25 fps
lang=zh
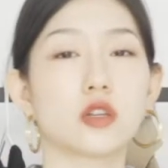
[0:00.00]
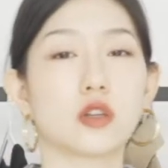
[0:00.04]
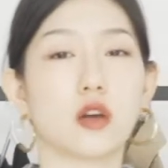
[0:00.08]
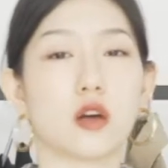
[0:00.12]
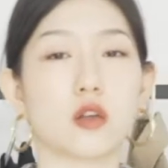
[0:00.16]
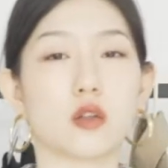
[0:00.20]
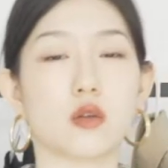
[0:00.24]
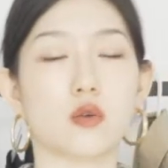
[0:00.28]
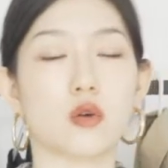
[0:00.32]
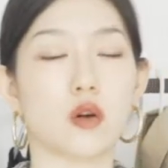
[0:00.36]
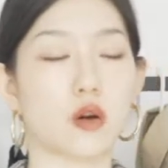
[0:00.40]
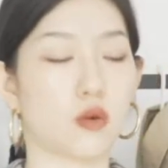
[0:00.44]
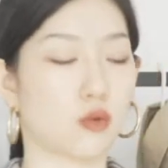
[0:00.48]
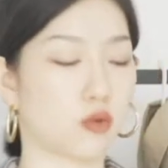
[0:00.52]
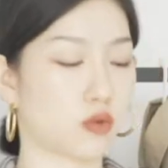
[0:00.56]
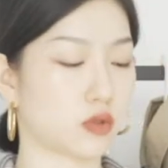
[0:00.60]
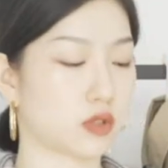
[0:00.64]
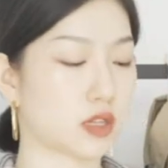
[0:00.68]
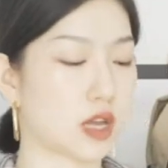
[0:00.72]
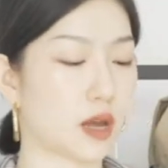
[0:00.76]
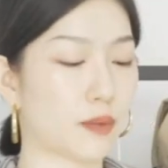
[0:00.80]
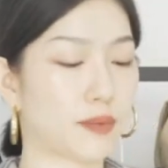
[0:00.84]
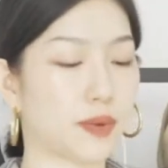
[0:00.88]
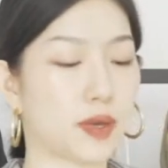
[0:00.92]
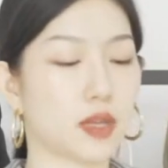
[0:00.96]
套的话，我
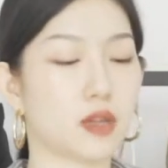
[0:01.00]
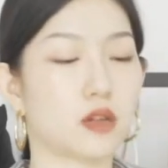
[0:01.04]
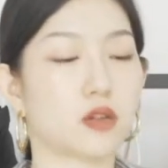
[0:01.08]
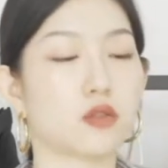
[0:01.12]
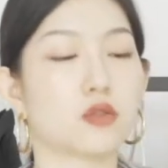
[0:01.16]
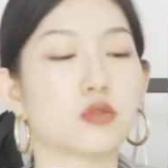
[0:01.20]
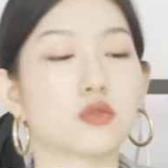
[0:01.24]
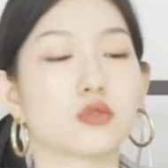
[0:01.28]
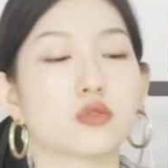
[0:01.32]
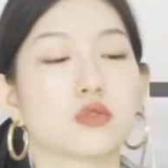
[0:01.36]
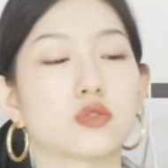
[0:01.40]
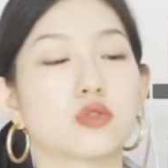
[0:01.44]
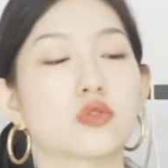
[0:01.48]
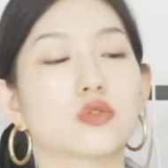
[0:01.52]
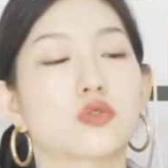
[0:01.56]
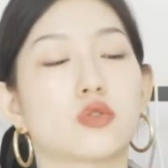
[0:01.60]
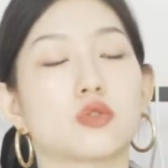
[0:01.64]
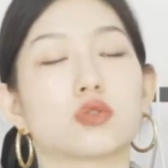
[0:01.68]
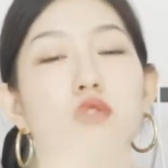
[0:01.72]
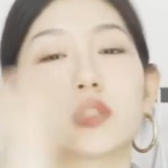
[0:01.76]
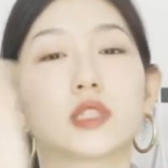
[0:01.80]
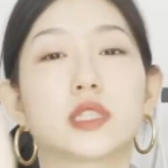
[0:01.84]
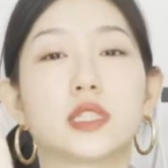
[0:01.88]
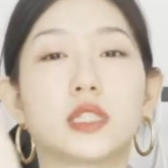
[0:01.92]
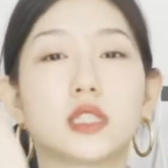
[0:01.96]
搭配的都是这种
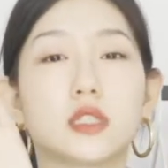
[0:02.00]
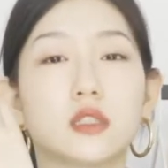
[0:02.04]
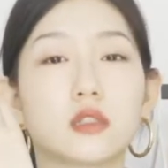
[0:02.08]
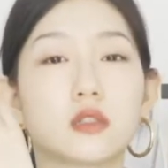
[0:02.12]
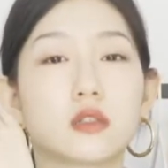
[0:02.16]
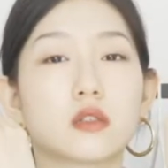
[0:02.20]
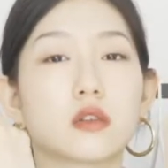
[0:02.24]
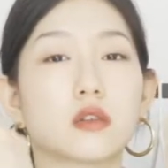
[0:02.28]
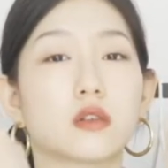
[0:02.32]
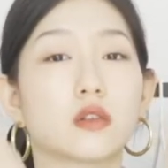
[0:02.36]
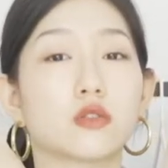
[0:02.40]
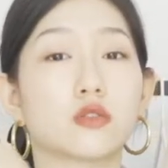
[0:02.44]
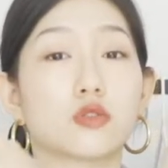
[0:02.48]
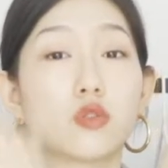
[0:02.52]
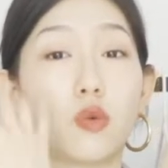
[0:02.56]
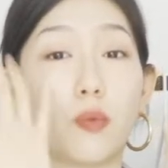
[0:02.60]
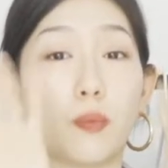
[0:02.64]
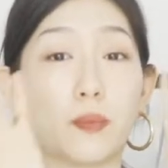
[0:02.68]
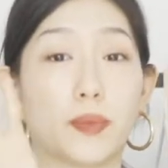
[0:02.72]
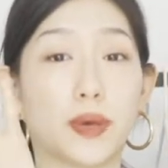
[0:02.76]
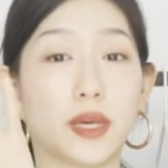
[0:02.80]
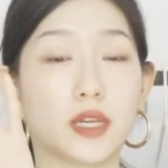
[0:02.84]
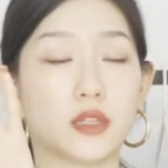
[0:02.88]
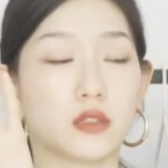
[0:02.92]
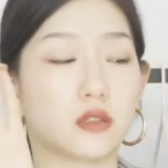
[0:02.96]
金色的这种
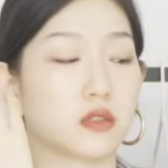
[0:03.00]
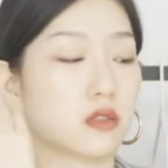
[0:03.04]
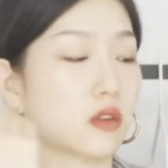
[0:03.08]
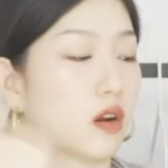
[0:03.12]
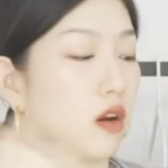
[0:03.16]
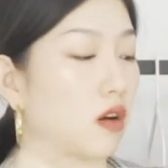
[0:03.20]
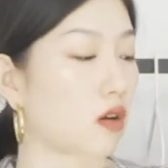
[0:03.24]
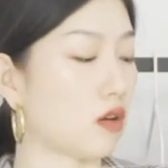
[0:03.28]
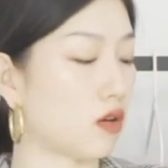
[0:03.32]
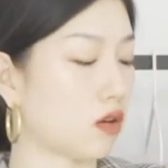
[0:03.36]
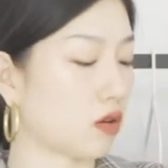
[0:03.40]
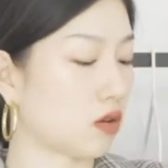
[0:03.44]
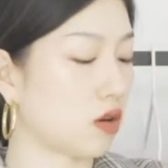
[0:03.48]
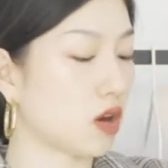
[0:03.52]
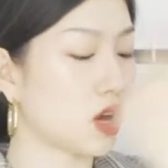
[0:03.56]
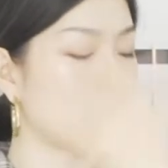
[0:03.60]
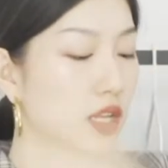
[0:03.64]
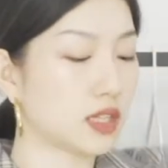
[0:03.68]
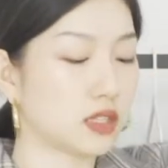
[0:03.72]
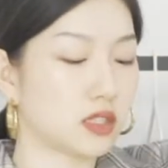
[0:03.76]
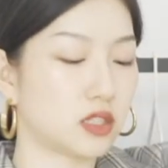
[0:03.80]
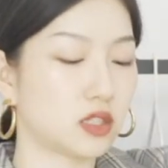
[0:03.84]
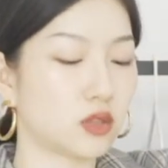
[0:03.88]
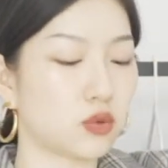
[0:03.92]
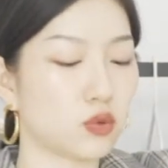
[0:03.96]
配饰，然后
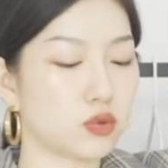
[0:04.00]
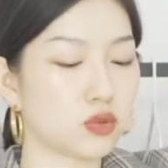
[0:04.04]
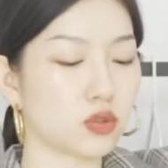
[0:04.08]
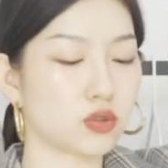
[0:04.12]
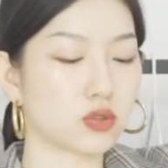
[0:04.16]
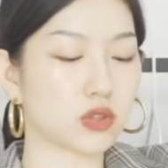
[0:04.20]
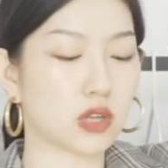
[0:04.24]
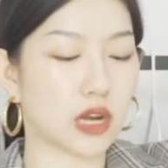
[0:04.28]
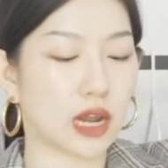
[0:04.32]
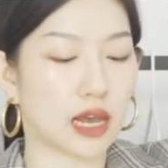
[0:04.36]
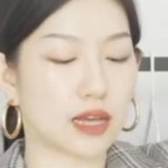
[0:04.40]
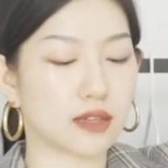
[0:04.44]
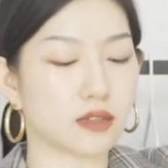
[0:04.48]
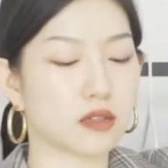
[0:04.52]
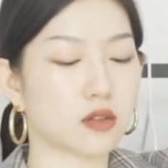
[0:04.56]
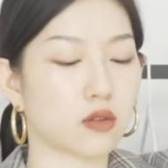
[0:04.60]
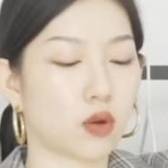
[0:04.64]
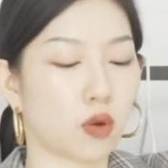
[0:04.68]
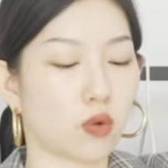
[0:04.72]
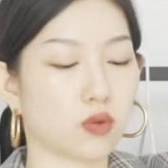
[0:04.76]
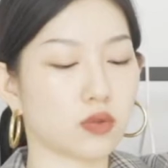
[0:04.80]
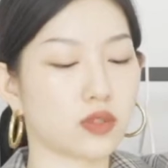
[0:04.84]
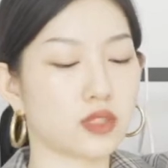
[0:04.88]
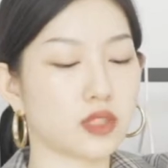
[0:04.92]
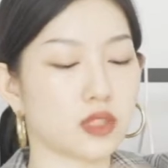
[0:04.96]
几乎都是来自
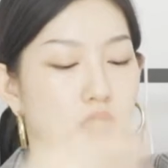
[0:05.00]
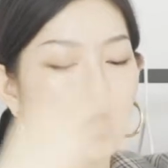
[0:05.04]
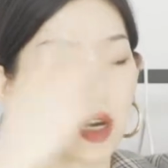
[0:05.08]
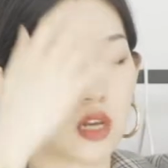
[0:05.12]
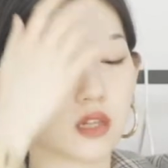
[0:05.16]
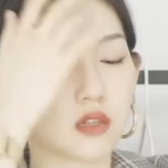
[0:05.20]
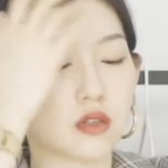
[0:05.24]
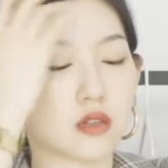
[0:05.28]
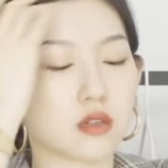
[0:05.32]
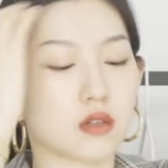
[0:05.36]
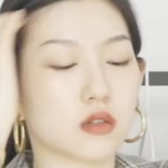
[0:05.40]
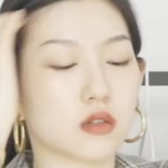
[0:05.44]
同一家的。